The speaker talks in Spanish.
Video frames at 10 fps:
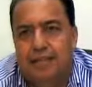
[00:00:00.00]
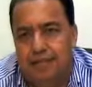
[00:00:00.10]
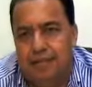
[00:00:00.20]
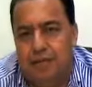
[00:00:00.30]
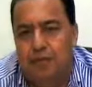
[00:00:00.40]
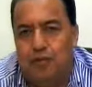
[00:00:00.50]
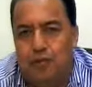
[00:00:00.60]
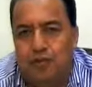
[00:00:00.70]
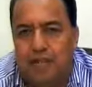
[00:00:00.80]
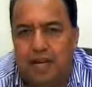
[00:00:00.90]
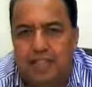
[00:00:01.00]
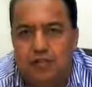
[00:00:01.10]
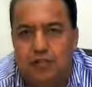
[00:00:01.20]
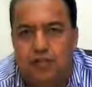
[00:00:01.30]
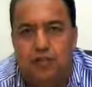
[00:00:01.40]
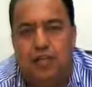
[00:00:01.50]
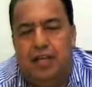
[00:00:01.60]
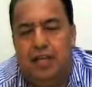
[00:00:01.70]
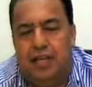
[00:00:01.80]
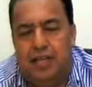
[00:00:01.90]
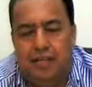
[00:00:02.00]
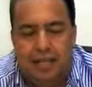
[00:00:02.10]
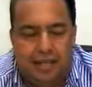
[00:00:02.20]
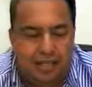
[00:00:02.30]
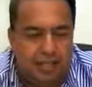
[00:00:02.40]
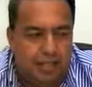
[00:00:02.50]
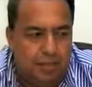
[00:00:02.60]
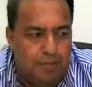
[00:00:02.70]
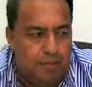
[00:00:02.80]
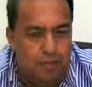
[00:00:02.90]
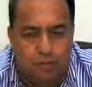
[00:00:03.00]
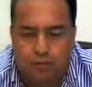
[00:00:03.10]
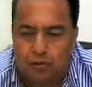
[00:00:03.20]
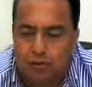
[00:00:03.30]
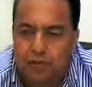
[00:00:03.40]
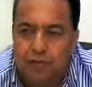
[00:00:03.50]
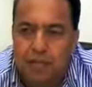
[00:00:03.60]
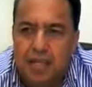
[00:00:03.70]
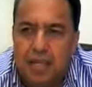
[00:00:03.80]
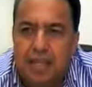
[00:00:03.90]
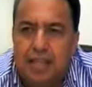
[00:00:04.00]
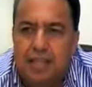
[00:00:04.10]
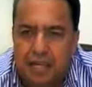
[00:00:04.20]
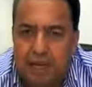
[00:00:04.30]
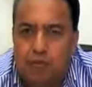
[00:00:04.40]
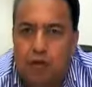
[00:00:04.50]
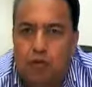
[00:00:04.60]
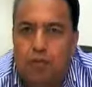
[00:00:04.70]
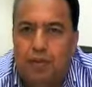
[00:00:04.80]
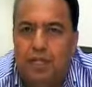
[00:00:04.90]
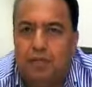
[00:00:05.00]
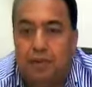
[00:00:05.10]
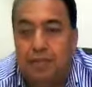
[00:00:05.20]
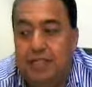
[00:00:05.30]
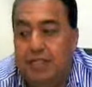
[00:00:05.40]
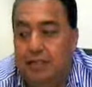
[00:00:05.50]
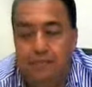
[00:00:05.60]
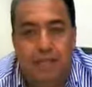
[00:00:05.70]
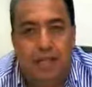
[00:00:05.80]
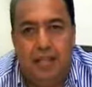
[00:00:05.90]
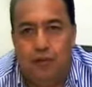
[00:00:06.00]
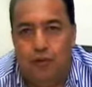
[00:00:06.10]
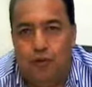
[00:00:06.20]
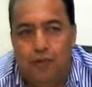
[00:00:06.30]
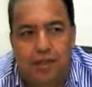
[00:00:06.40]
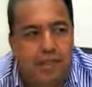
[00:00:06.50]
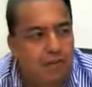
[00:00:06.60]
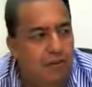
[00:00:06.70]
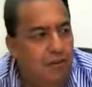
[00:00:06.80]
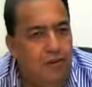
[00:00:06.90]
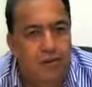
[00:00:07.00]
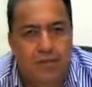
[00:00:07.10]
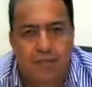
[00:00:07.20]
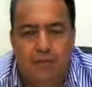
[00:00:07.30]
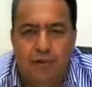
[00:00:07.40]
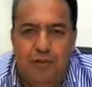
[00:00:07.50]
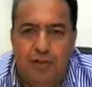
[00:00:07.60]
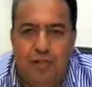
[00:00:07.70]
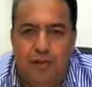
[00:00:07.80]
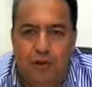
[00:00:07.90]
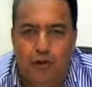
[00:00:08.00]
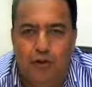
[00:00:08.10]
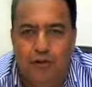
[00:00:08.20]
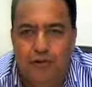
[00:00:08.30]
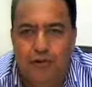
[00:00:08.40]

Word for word: sabemos cómo está la situación de, de este tipo de asuntos, ¿no? Tenemos la documentación, a veces pierden su documentación y dicen, bueno, perdí todo,